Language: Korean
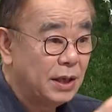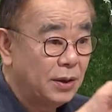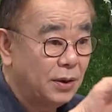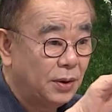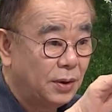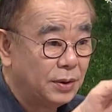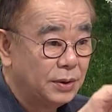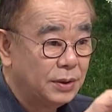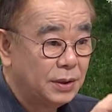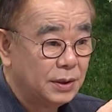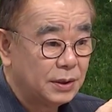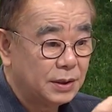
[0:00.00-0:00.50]

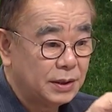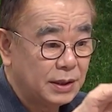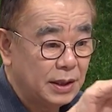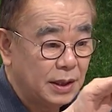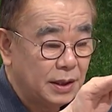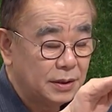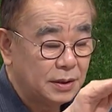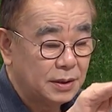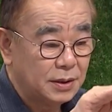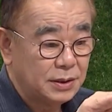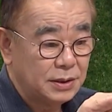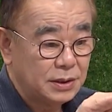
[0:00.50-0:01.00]
어느 네.
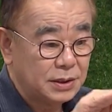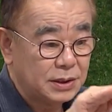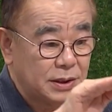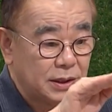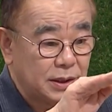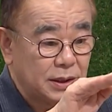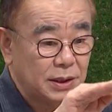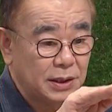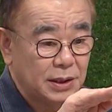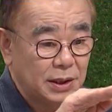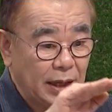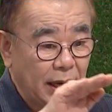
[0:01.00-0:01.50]

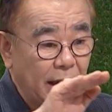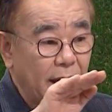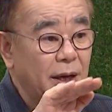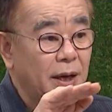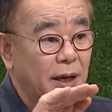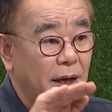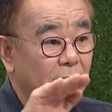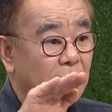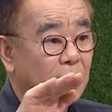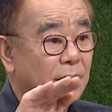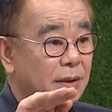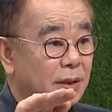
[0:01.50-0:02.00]
때든지 어.
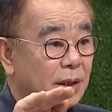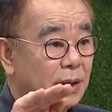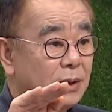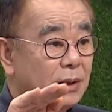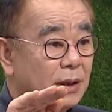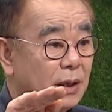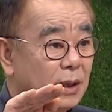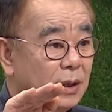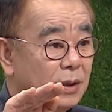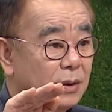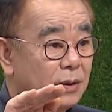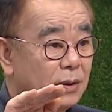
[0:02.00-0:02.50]
행해야
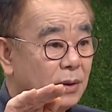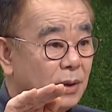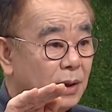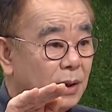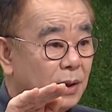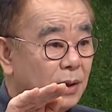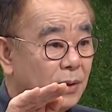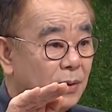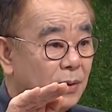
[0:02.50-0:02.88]
된다는 네. 거예요.